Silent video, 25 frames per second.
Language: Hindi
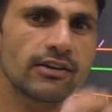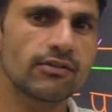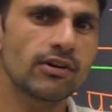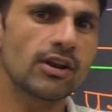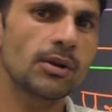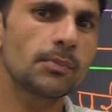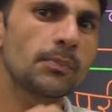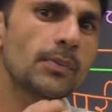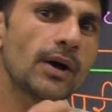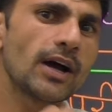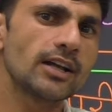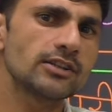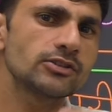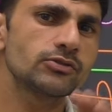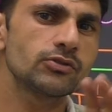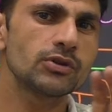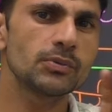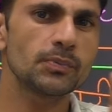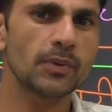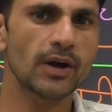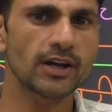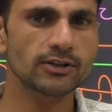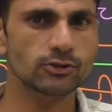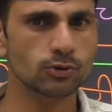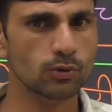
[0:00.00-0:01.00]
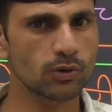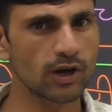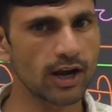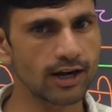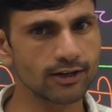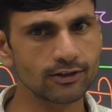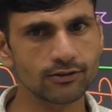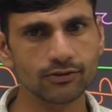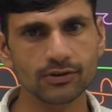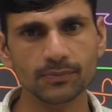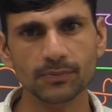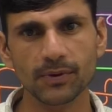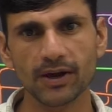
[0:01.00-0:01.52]
केवल पाँचवीं पास और
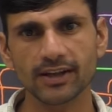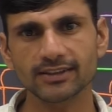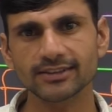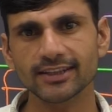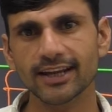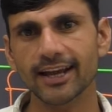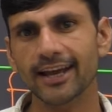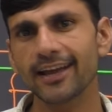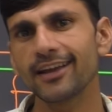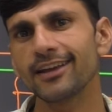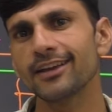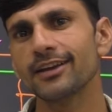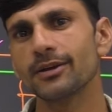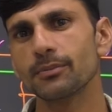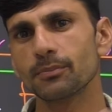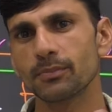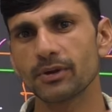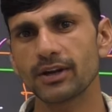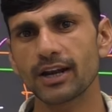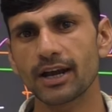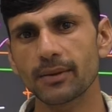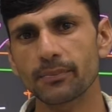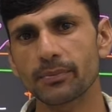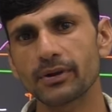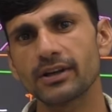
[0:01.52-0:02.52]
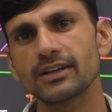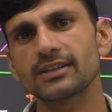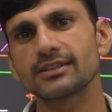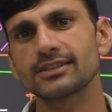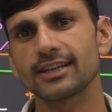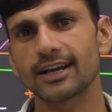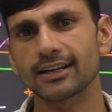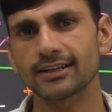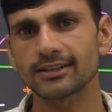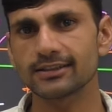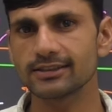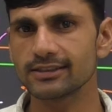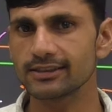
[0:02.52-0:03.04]
आठवीं पास है बिना
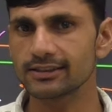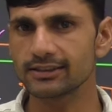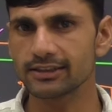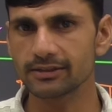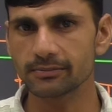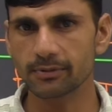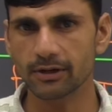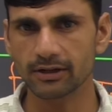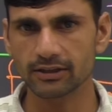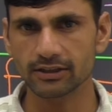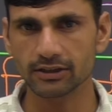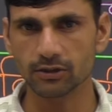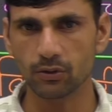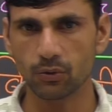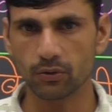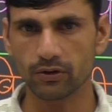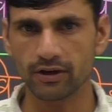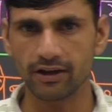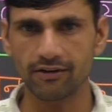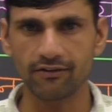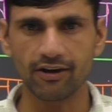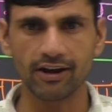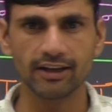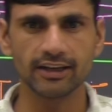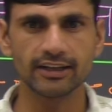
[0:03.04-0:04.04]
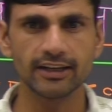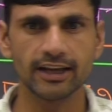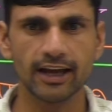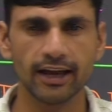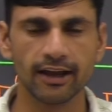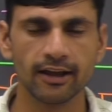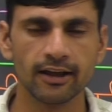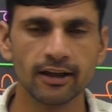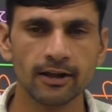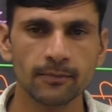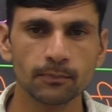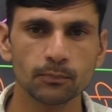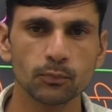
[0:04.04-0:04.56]
परीक्षा की सीधी भर्ती होने वाली
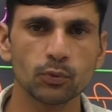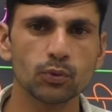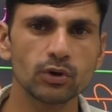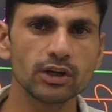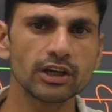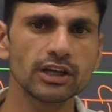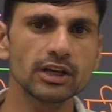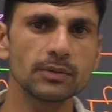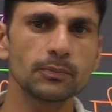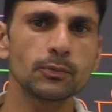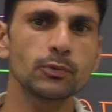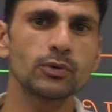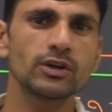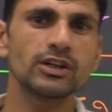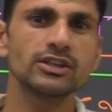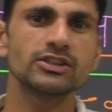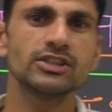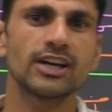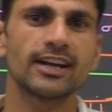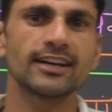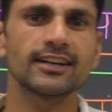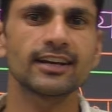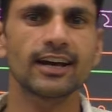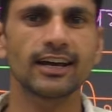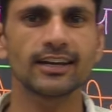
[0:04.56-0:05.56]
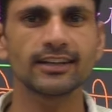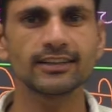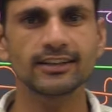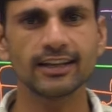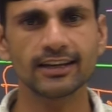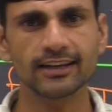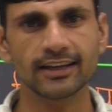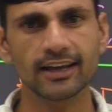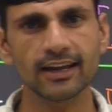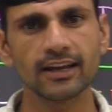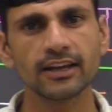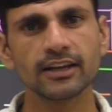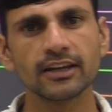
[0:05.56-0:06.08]
है पूरी की पूरी जानकारी
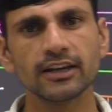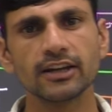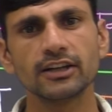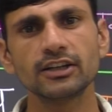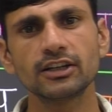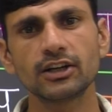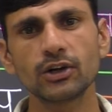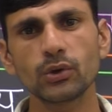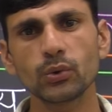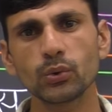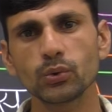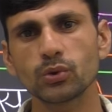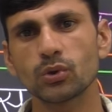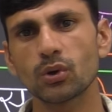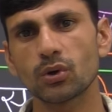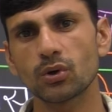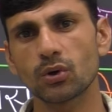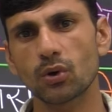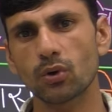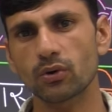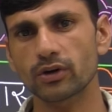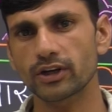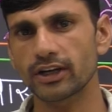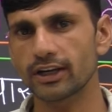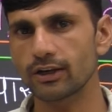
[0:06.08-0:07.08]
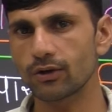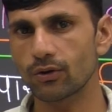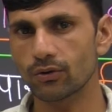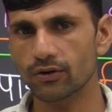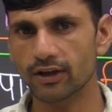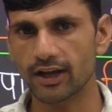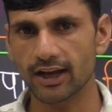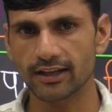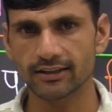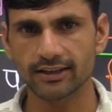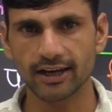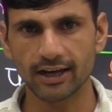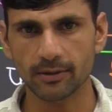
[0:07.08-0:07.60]
देंगे इंटरव्यू दो नौकरी लो
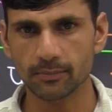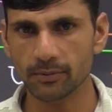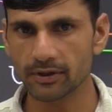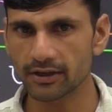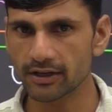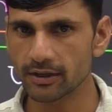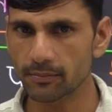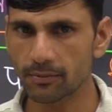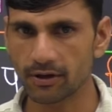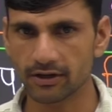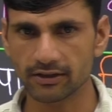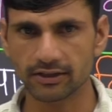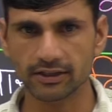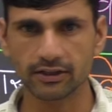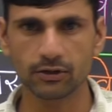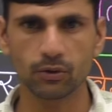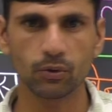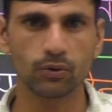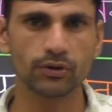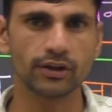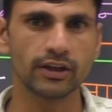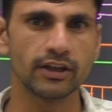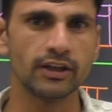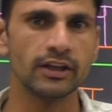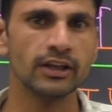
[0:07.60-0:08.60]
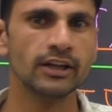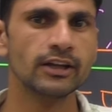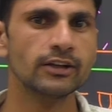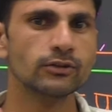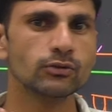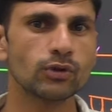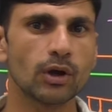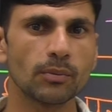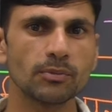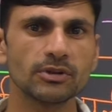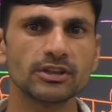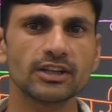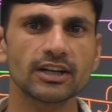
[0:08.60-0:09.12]
के आधार पर यह भर्ती होगी
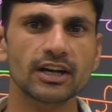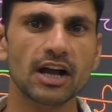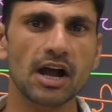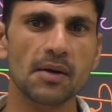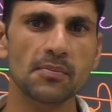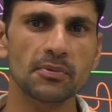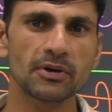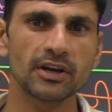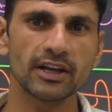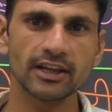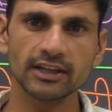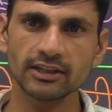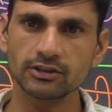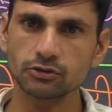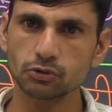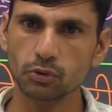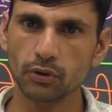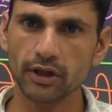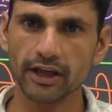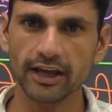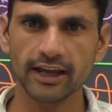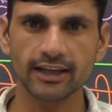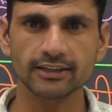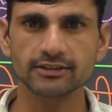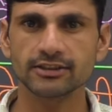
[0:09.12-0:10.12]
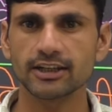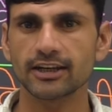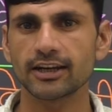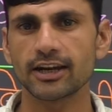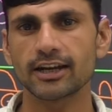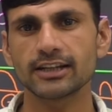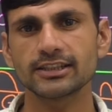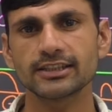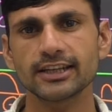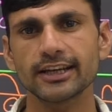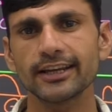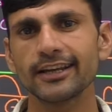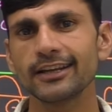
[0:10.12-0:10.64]
तो अभी तक आपने नहीं जुड़े हैं
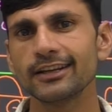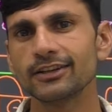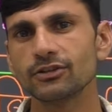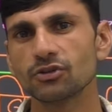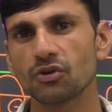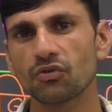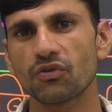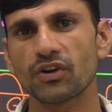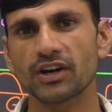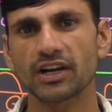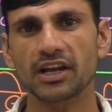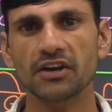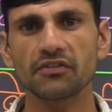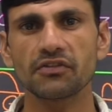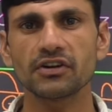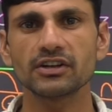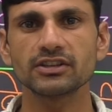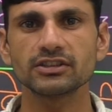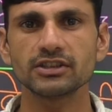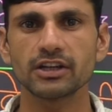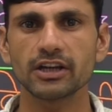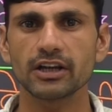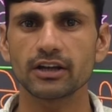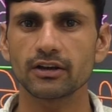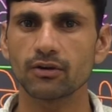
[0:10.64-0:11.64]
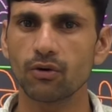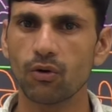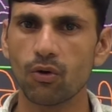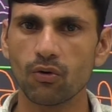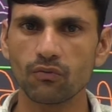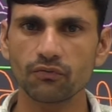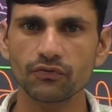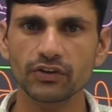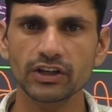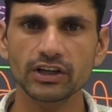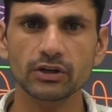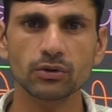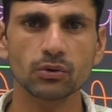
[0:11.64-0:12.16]
चैनल से तो फटाफट से
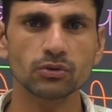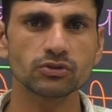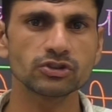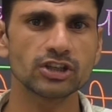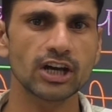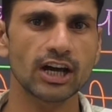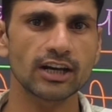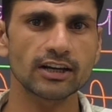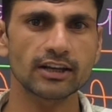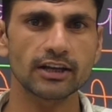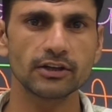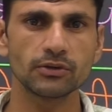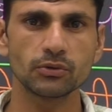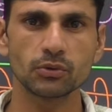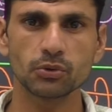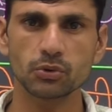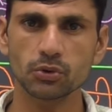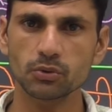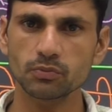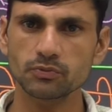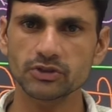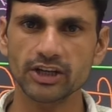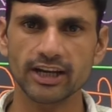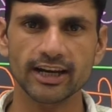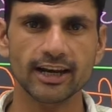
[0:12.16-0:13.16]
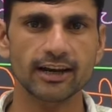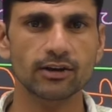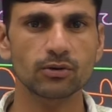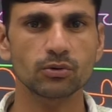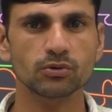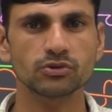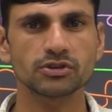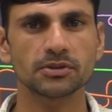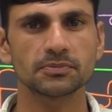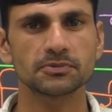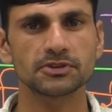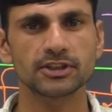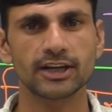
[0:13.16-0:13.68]
ओमवीर रोजगार के यूट्यूब चैनल
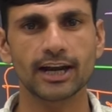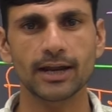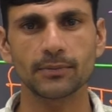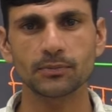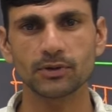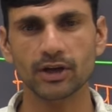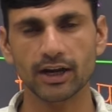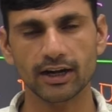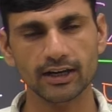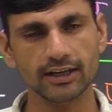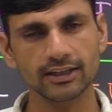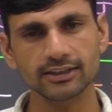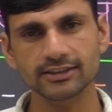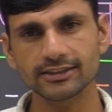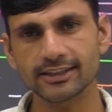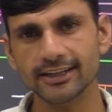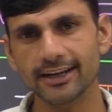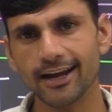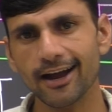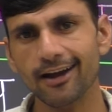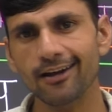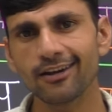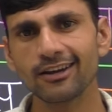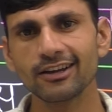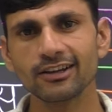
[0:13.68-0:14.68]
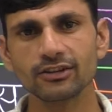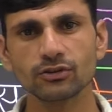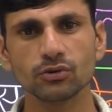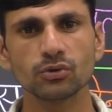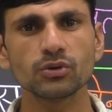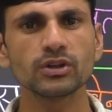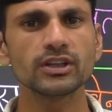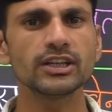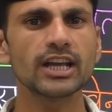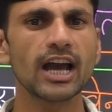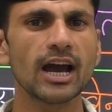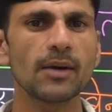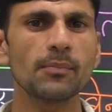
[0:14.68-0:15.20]
को सब्सक्राइब कर लीजिएगा
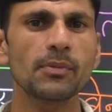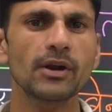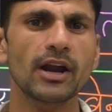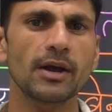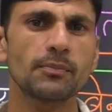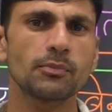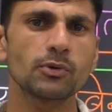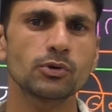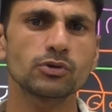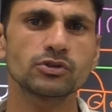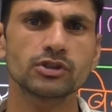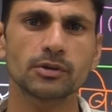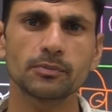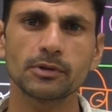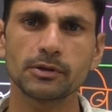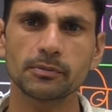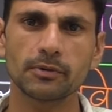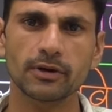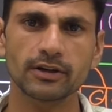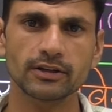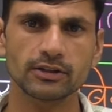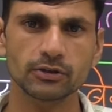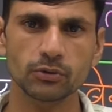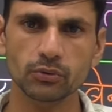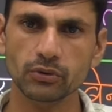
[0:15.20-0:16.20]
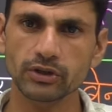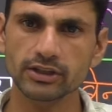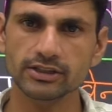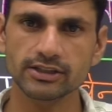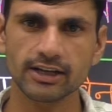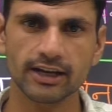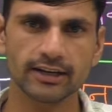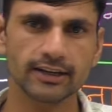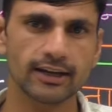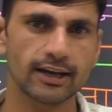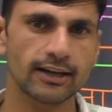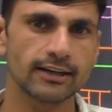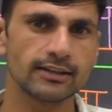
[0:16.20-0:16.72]
क्योंकि यहाँ पर आपको सभी भर्तियों की
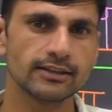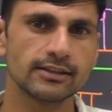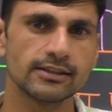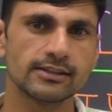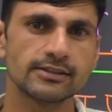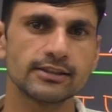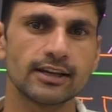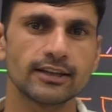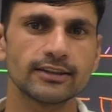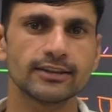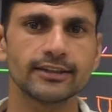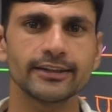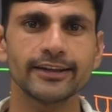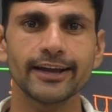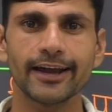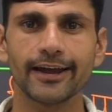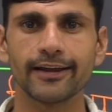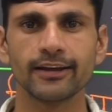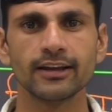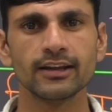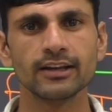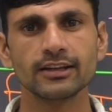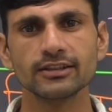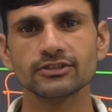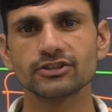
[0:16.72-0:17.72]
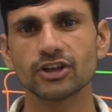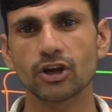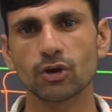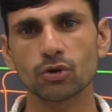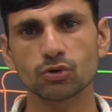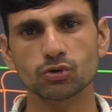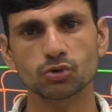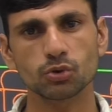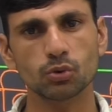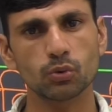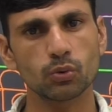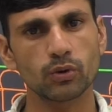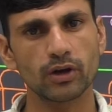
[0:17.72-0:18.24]
जानकारी दी जाती है
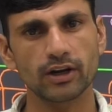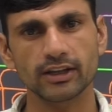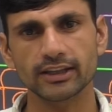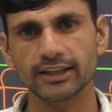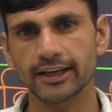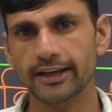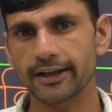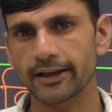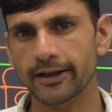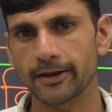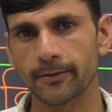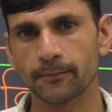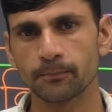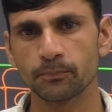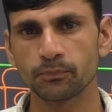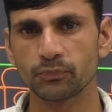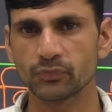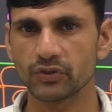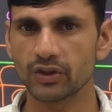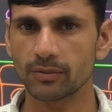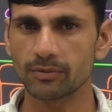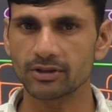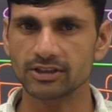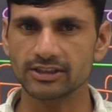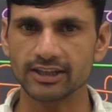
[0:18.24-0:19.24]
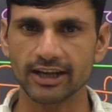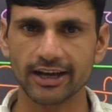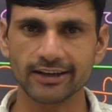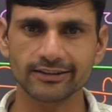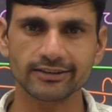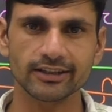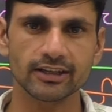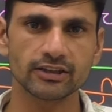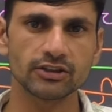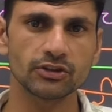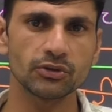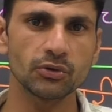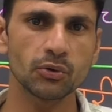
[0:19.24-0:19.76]
चलो शुरू करते हैं नमस्कार
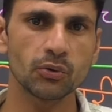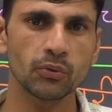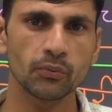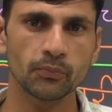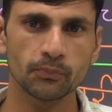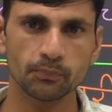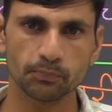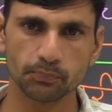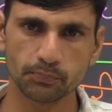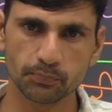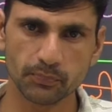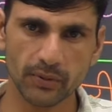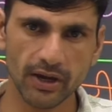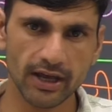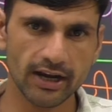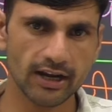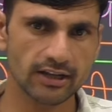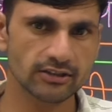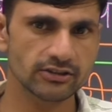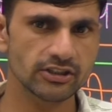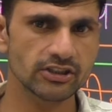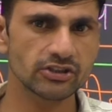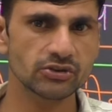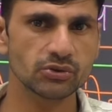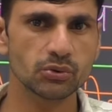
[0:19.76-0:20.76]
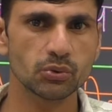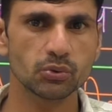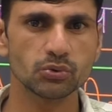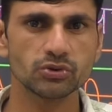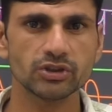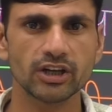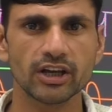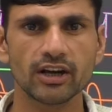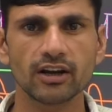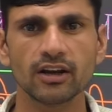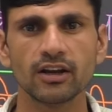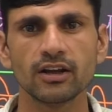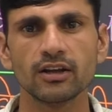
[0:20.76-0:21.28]
साथियों मैं राजेश
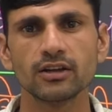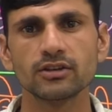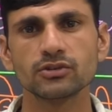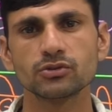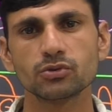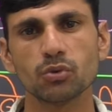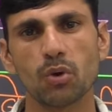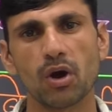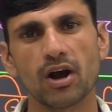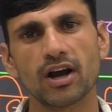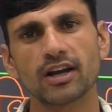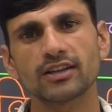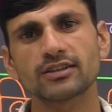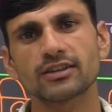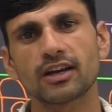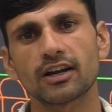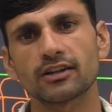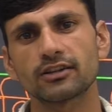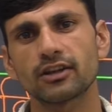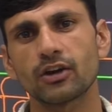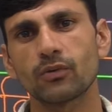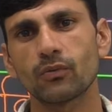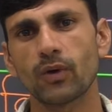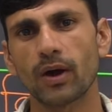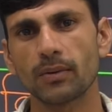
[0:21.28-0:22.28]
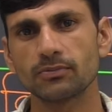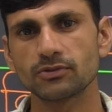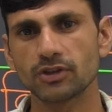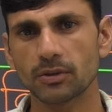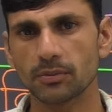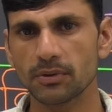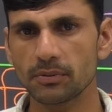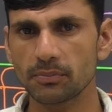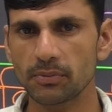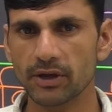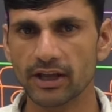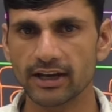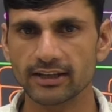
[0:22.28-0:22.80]
गुजर स्वागत करता हूँ आप
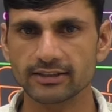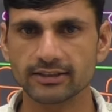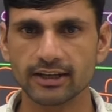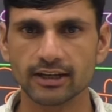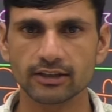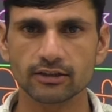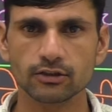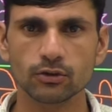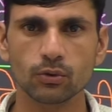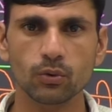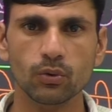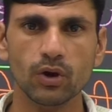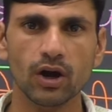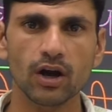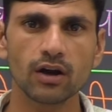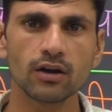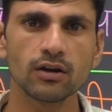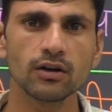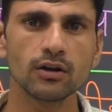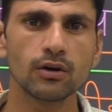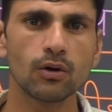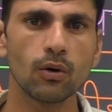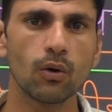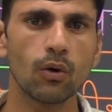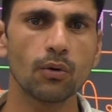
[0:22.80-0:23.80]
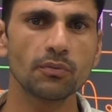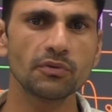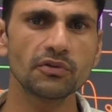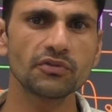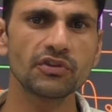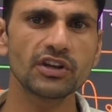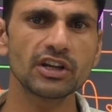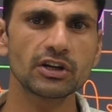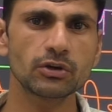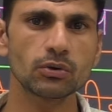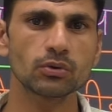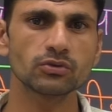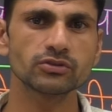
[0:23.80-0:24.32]
सभी प्यारे साथियों का
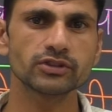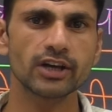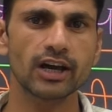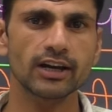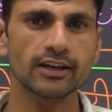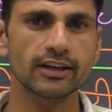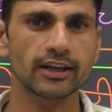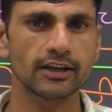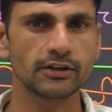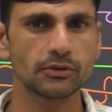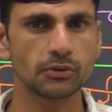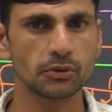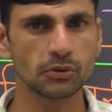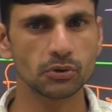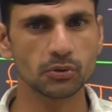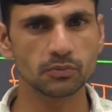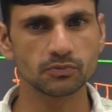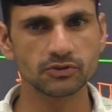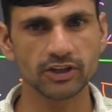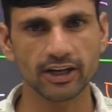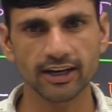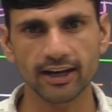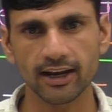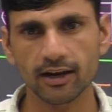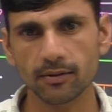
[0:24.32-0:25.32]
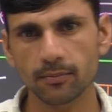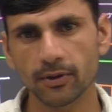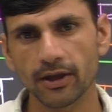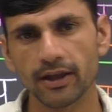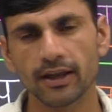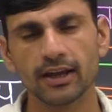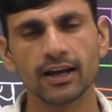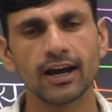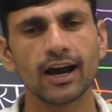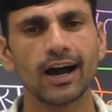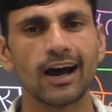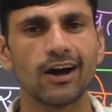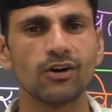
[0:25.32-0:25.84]
ओमवीर रोजगार के यूट्यूब चैनल में
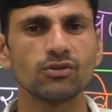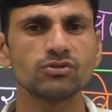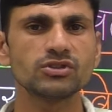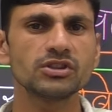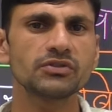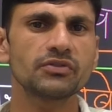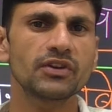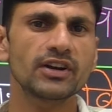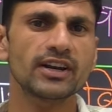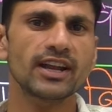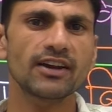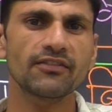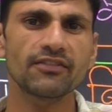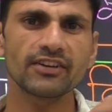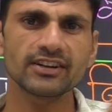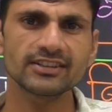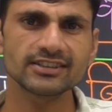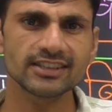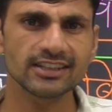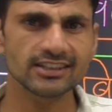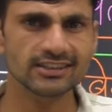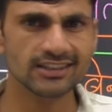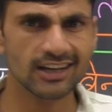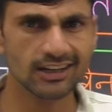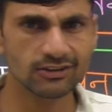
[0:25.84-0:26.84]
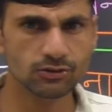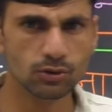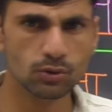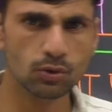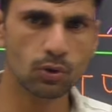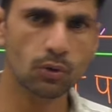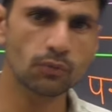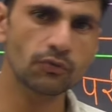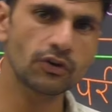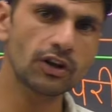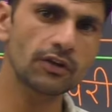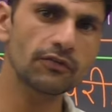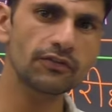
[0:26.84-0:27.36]
आओ जी फटाफट से इसका जो
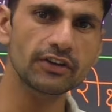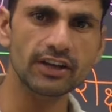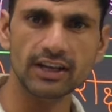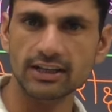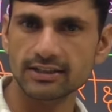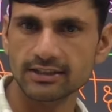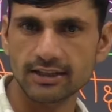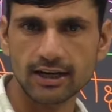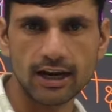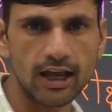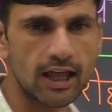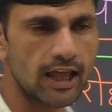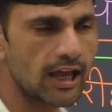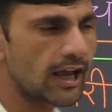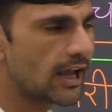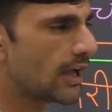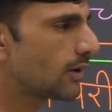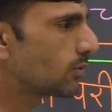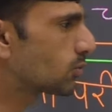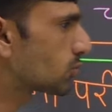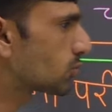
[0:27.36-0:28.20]
नोटिफिकेशन आया है